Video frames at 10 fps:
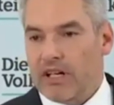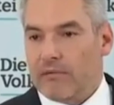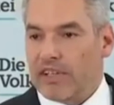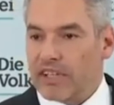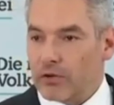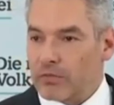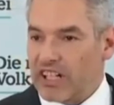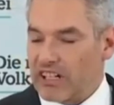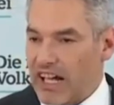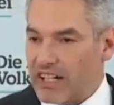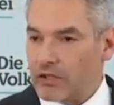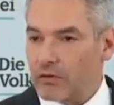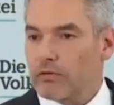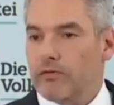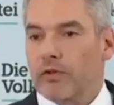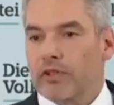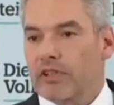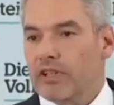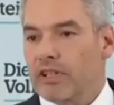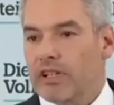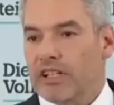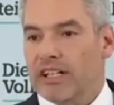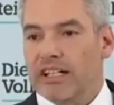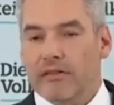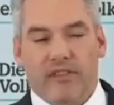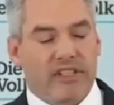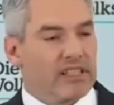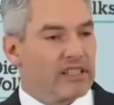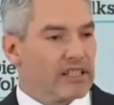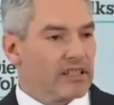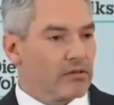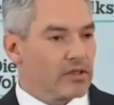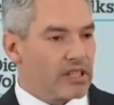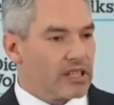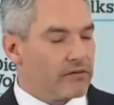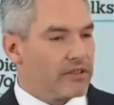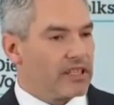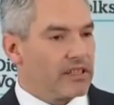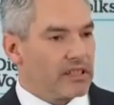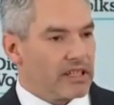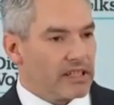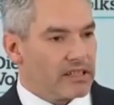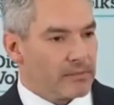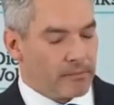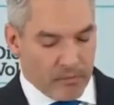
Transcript: wenn es um die Entlastung von Geringverdienerinnen und Geringverdienern geht